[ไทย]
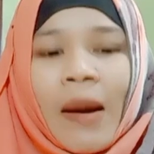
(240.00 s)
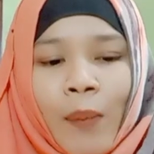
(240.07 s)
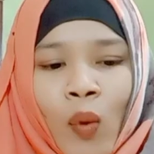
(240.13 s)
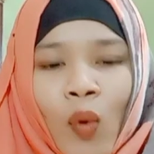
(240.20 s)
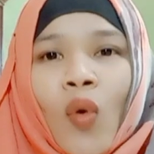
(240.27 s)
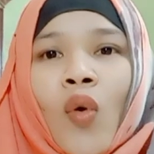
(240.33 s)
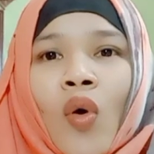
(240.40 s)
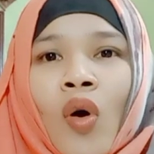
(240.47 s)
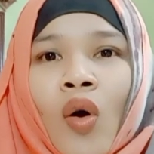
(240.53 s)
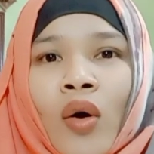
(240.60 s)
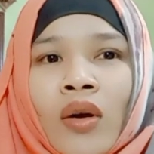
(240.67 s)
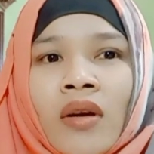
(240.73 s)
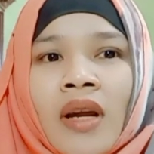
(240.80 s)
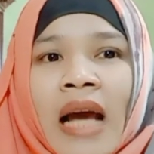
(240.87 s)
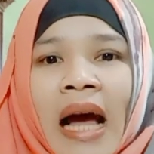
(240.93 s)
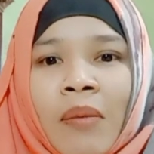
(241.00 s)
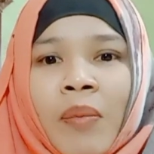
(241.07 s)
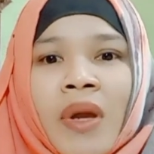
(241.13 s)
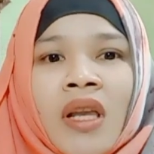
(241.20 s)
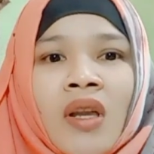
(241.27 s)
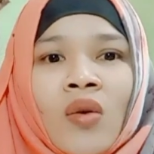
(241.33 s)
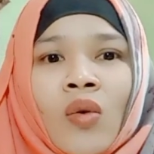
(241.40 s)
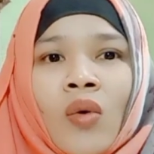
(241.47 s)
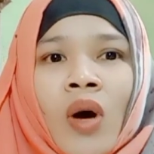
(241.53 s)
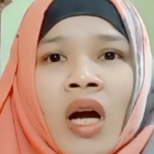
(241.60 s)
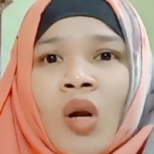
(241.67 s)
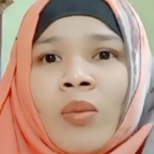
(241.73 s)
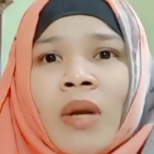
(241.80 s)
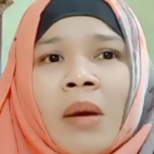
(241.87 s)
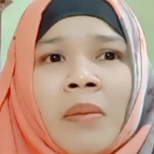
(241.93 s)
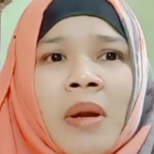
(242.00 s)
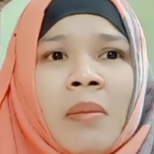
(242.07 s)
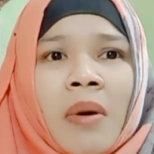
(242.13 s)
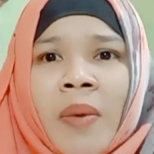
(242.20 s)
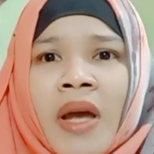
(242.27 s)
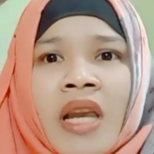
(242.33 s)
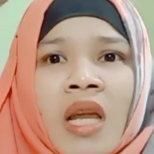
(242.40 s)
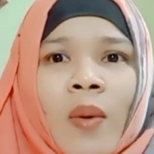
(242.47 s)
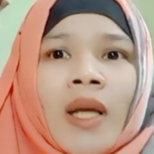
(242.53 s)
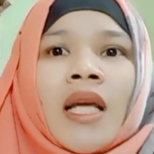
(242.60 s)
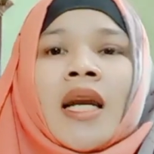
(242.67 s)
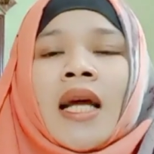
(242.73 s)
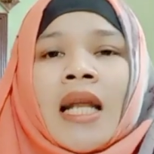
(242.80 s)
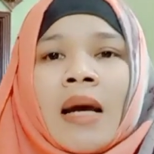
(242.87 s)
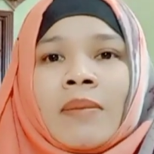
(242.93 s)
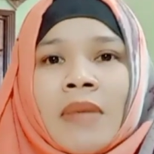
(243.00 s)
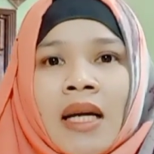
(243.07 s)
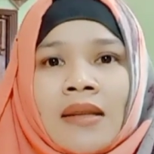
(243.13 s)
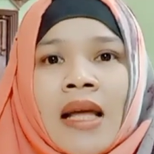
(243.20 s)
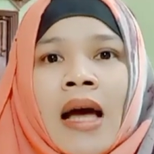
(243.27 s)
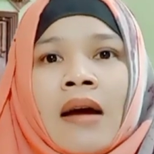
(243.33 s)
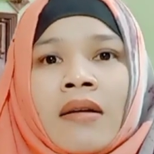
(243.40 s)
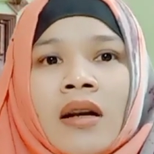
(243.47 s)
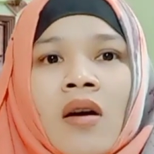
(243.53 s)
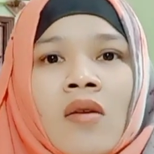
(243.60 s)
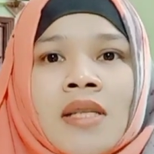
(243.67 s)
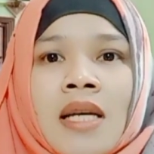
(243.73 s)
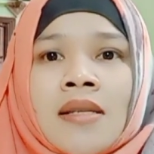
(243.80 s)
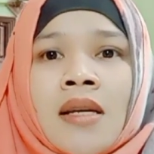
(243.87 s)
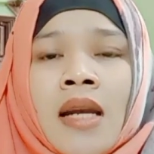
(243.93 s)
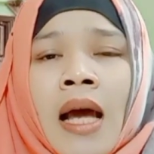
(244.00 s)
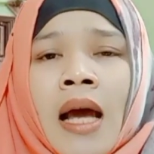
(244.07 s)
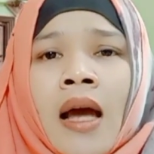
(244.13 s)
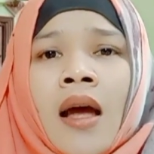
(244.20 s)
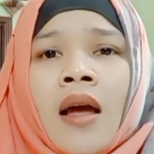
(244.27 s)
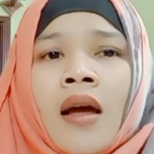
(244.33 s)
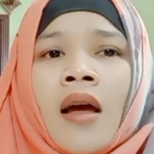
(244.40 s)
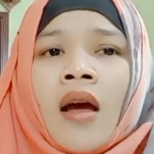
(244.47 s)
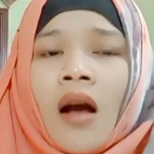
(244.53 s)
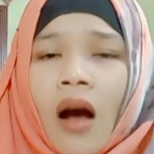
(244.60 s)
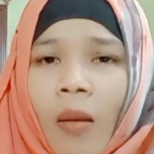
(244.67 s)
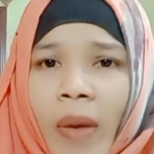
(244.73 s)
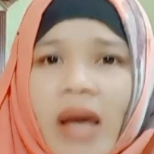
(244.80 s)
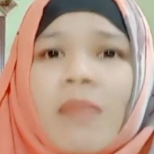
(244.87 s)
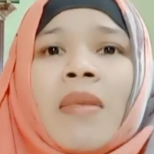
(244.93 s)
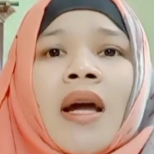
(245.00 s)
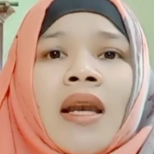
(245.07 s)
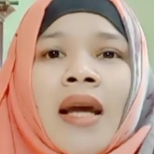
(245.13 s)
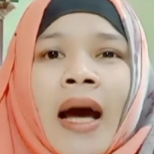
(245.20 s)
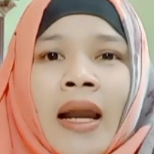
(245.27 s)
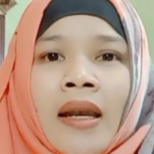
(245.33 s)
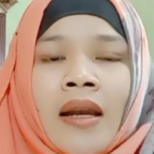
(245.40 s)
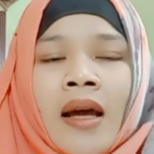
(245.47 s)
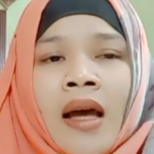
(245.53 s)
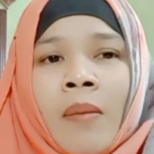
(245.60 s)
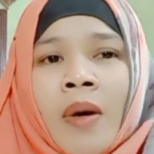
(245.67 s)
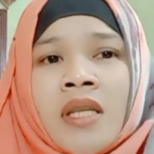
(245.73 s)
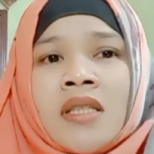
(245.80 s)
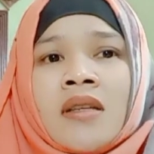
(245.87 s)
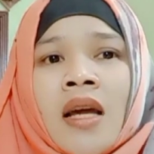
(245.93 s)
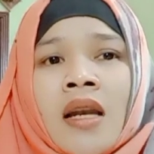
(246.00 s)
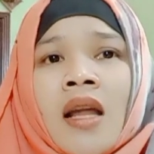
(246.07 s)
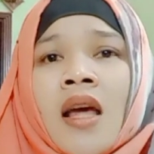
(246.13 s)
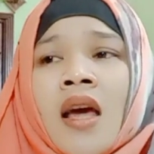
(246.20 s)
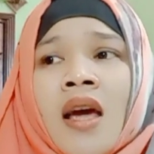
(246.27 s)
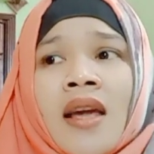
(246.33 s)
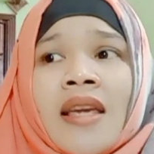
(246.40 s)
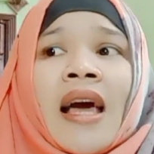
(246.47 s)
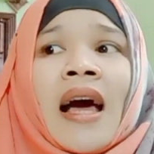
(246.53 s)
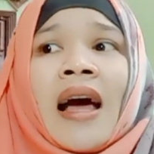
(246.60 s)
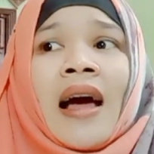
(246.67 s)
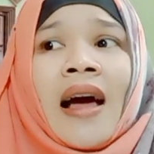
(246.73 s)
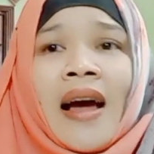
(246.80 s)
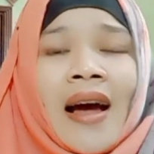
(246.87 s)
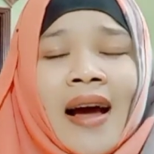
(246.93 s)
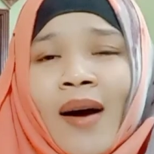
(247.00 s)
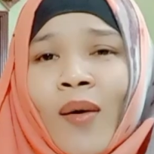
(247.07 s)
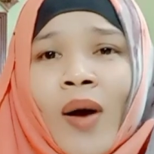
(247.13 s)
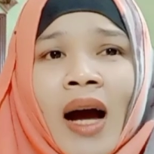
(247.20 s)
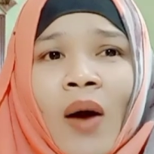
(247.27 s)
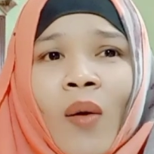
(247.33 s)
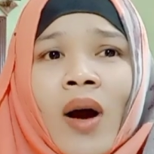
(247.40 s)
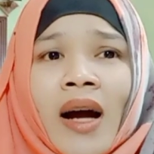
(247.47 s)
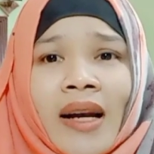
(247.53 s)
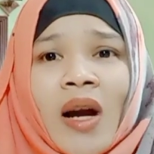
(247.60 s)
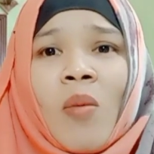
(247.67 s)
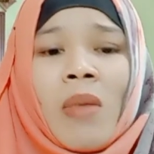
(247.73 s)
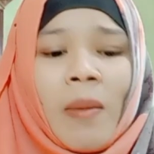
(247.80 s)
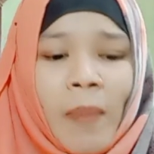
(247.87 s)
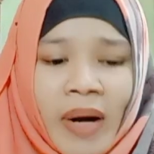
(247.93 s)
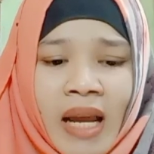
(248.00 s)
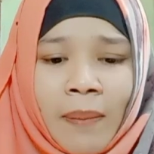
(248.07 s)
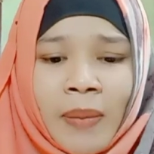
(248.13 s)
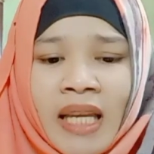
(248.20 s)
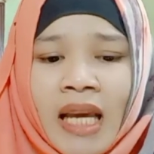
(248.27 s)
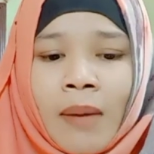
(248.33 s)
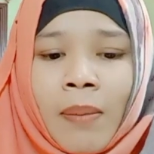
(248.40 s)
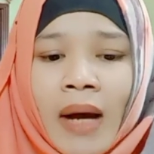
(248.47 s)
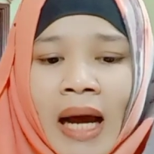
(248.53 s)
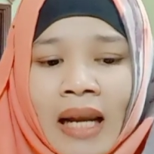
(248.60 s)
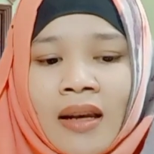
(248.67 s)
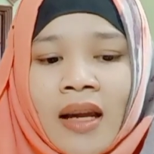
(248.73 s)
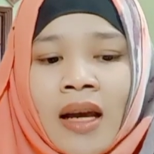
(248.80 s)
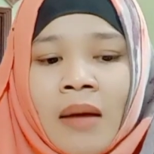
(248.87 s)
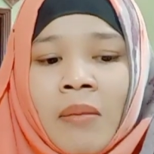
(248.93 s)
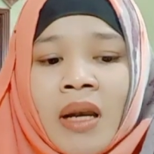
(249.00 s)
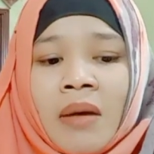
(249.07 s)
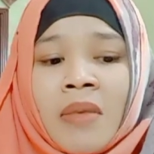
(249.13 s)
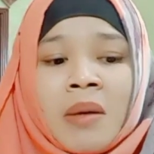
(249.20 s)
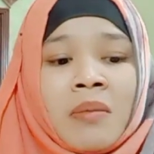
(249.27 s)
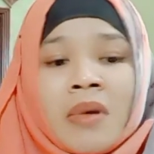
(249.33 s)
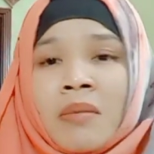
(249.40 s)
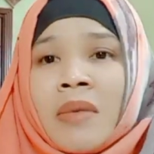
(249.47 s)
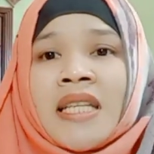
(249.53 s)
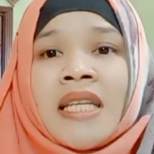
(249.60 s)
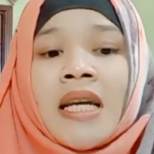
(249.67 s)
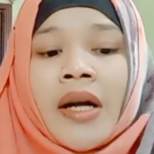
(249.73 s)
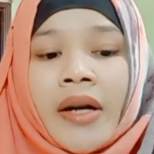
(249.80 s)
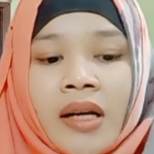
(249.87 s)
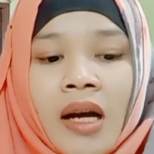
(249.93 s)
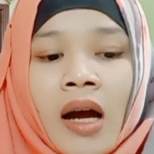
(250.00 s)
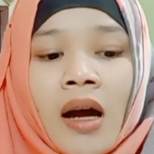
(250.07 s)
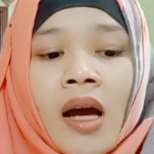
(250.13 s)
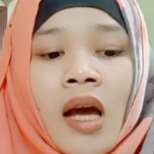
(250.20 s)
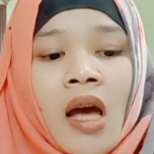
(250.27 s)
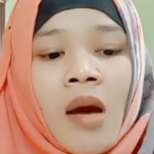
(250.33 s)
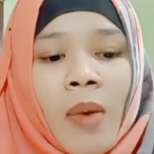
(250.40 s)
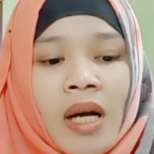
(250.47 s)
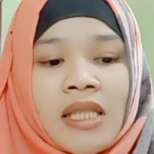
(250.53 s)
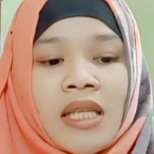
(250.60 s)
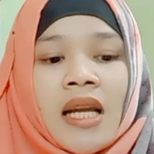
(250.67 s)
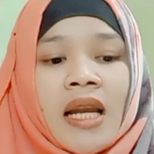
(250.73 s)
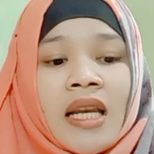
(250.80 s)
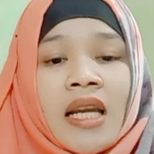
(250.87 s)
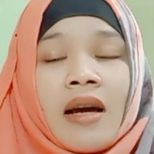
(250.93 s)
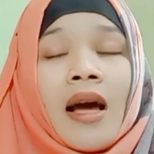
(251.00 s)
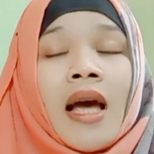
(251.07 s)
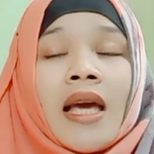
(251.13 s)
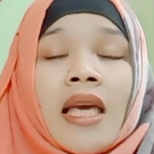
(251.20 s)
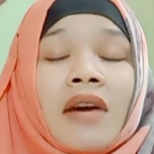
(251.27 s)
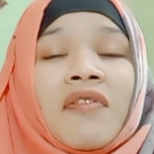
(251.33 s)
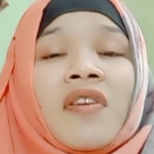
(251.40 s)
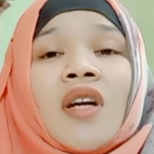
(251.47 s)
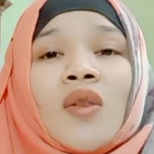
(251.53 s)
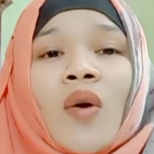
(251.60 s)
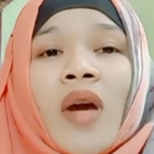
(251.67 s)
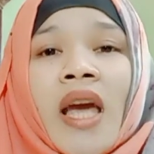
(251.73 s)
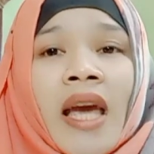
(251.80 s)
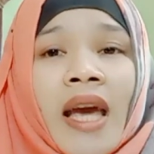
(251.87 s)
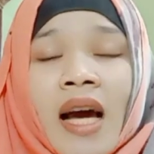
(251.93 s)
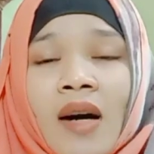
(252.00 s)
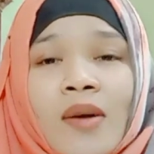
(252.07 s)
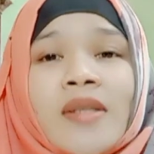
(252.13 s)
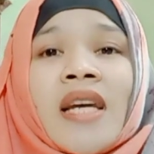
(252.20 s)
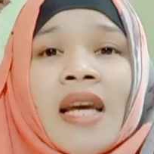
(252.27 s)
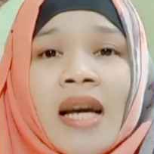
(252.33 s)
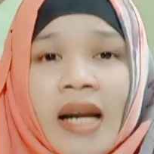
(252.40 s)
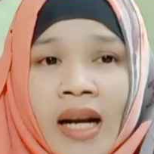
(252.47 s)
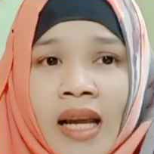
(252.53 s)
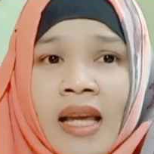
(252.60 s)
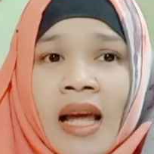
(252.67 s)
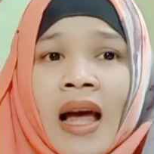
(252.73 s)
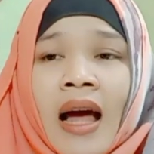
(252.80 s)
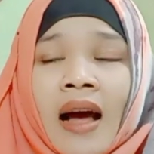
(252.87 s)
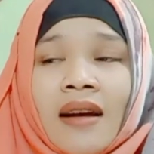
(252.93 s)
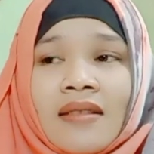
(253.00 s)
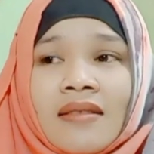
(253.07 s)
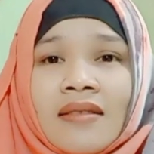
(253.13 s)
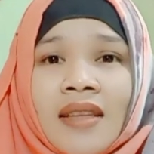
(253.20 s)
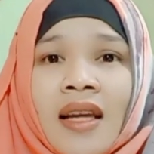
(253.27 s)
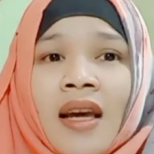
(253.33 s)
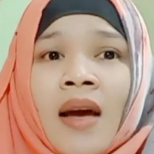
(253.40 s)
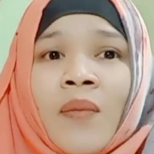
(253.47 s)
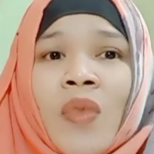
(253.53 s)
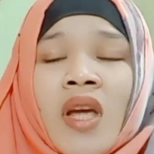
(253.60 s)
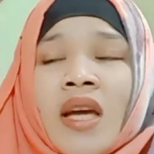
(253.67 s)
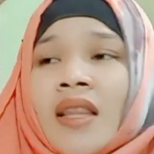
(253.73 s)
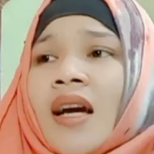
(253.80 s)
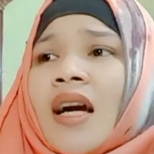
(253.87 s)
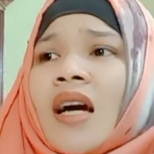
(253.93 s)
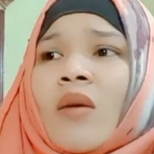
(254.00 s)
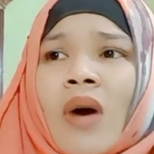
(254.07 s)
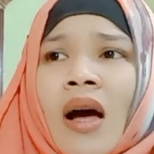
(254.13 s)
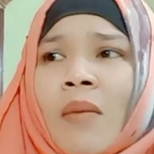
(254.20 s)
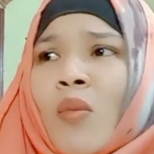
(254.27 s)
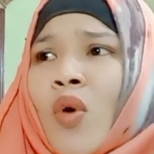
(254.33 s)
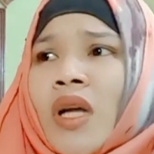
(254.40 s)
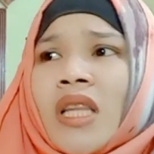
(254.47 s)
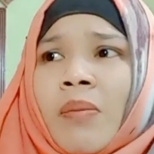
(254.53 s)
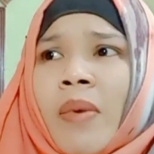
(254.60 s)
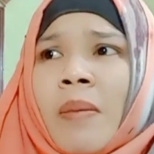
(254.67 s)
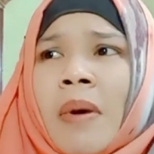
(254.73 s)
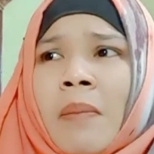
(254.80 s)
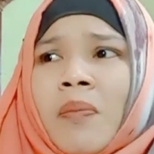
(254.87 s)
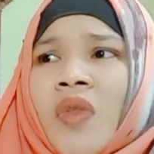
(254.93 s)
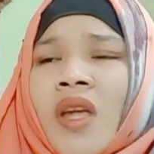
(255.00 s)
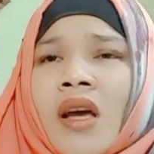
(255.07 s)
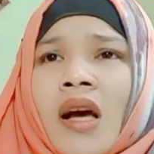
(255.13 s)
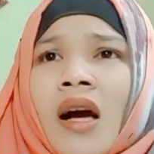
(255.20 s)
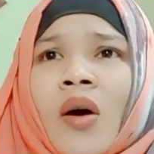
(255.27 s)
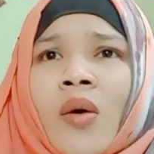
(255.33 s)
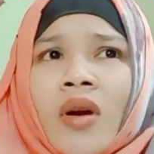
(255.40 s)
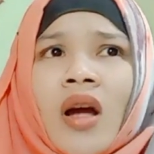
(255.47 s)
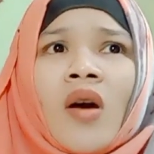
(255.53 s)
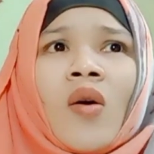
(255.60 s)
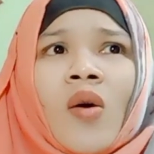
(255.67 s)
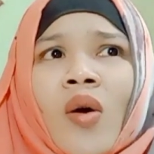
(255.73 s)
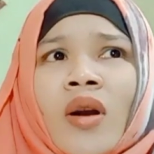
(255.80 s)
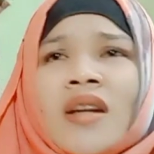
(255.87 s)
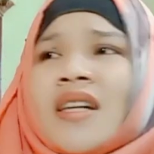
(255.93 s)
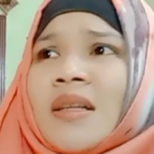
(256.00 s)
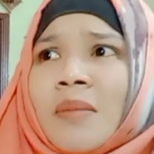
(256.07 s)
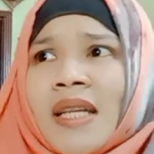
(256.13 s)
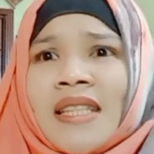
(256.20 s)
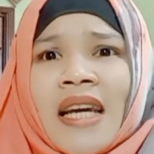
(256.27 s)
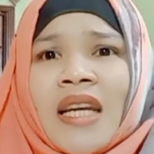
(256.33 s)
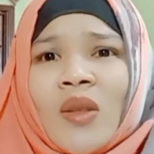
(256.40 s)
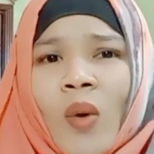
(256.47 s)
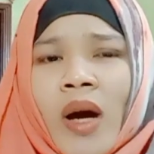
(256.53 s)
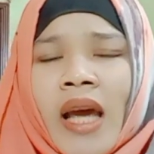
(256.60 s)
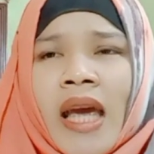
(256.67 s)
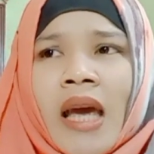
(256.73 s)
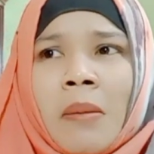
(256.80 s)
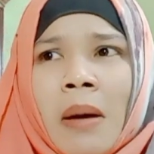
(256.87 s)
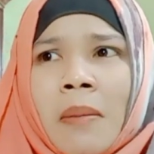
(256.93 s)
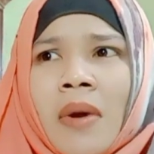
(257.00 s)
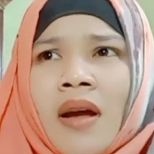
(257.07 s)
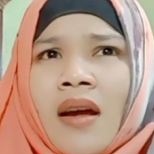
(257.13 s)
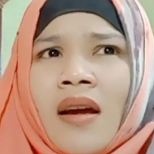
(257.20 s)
ศ ผู้คน การเป็นอยู่ขนบธรรมเนียมประเพณีวัฒนธรรมต่างๆ เรื่องของศาสนา ก็ไม่เหมือนกันนะคะ เพราะฉะนั้นอย่าเอาเขากับเรามาเปรียบเทียบกันนะ มันมันมันไม่ใช่เรื่อง เพราะฉะนั้นเนี่ยอย่าฝึกตัวเองให้เข้าใจอะไรยากนะคะ ถ้าเกิดว่ามัวแต่ไปแบบเอาเรื่องของคนอื่นมาใส่ตัวเองแบบ